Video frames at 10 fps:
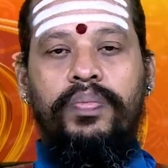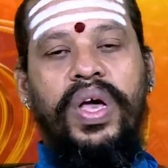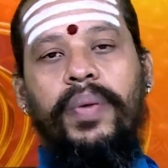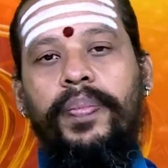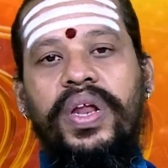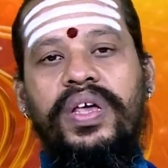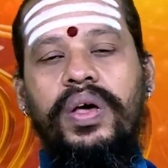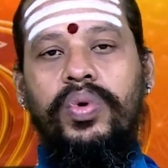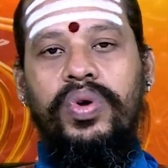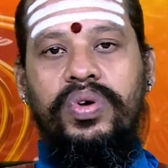மிகப்பெரிய
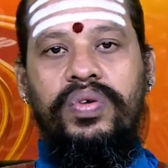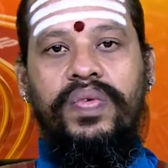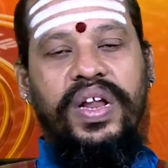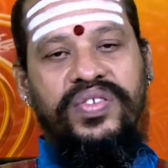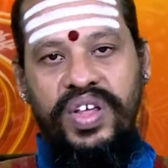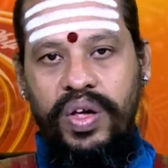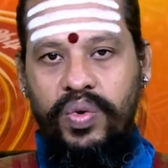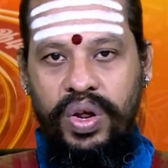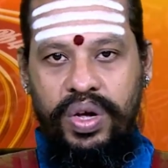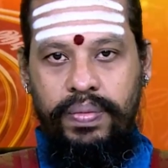ஒரு வளர்ச்சியை
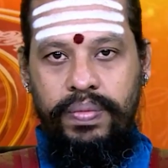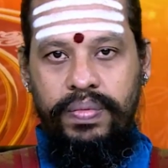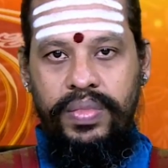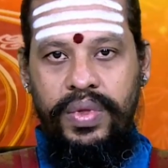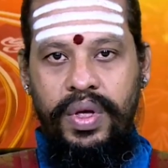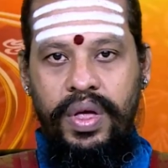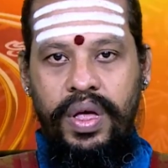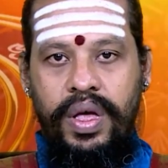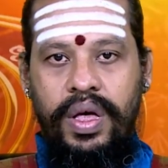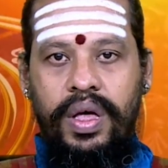குறிக்கும்
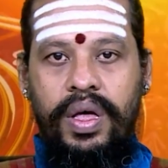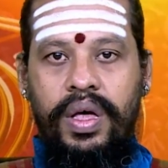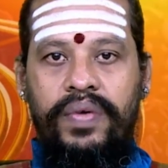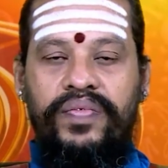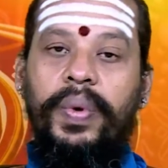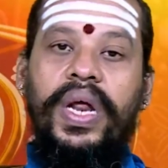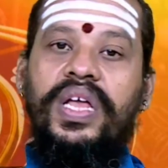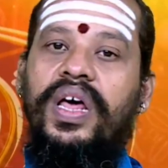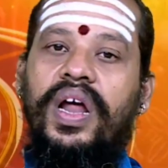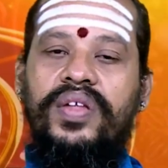
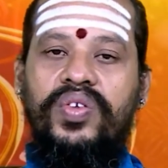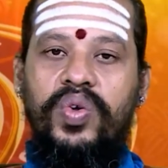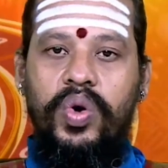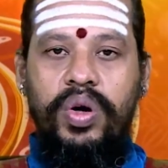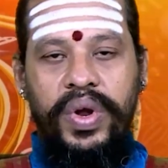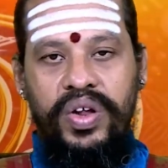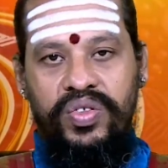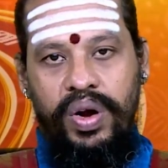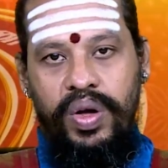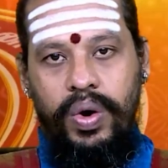விபரீத ராஜயோகம் என்று
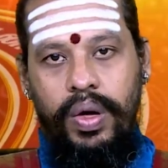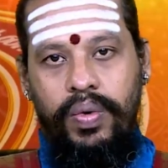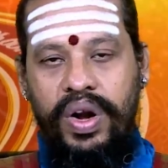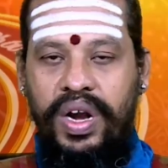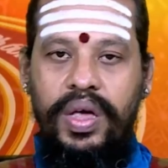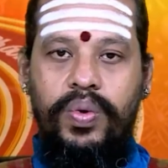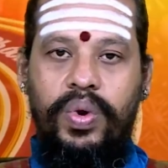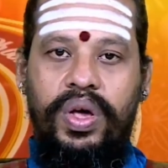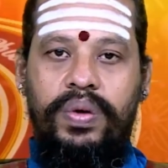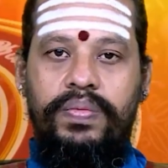சொல்லக்கூடிய ஒரு நிலையை
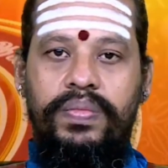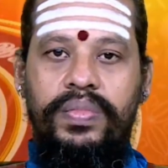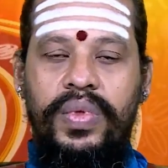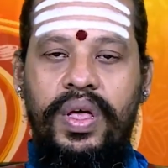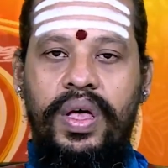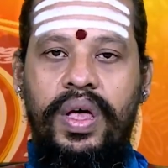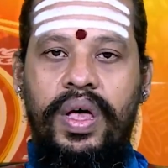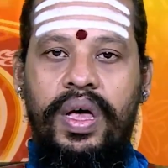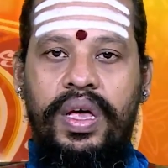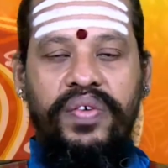குறைக்கும்
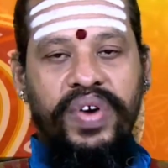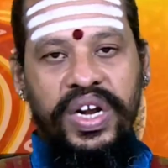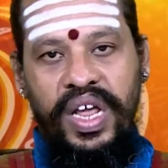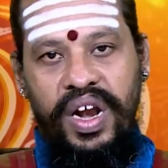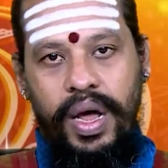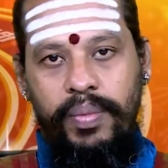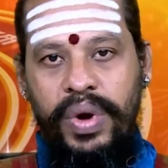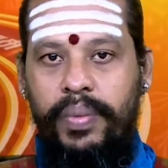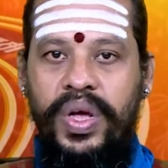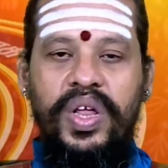இவற்றையெல்லாம்
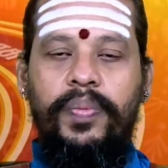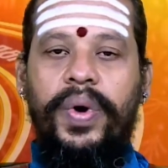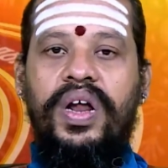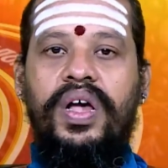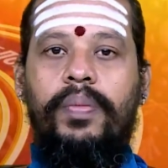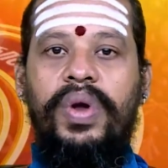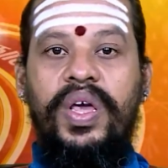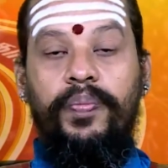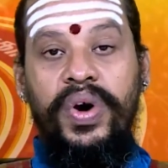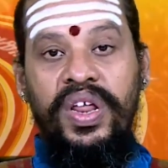நாம் எதிர்பார்க்காமல்
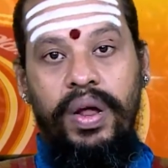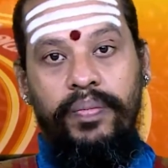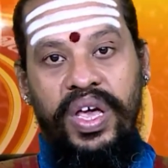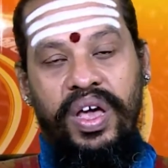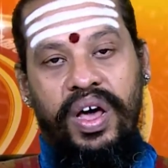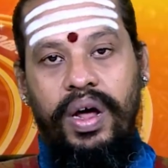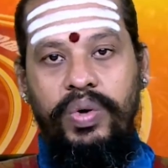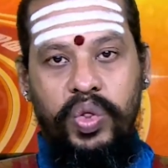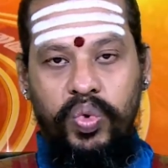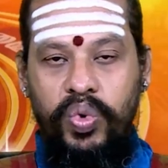இப்படி நம்மை
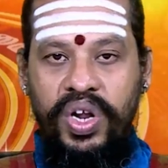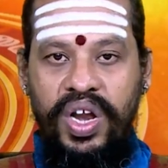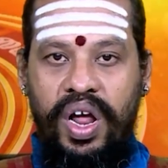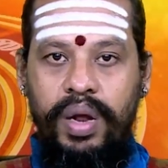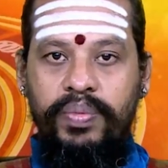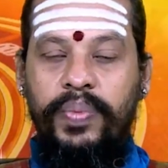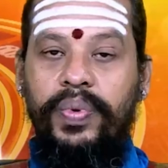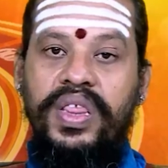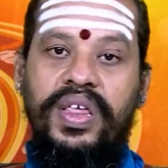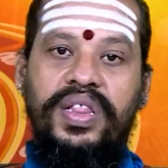யாராவது தூண்டினாலும்
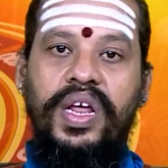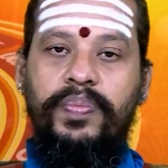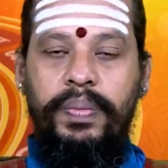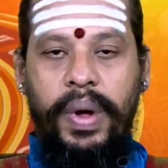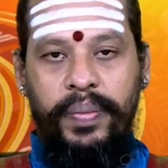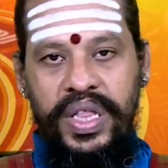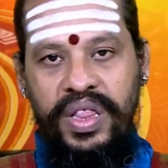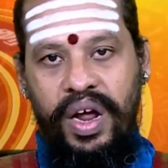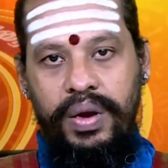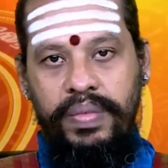இப்படி சந்தர்ப்பம்
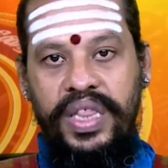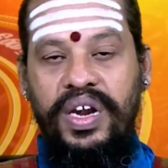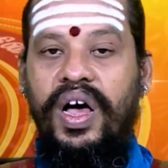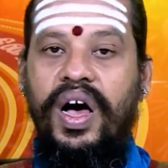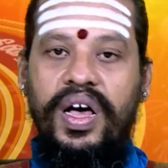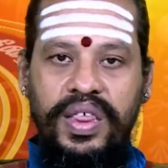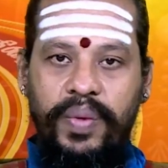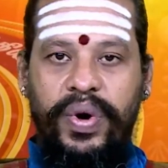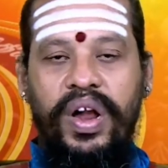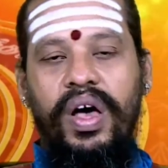அமைந்தாலும் அதற்கு
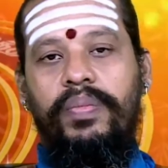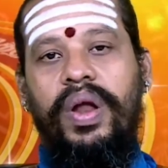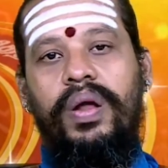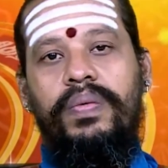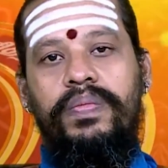ஆசைப்படாமல்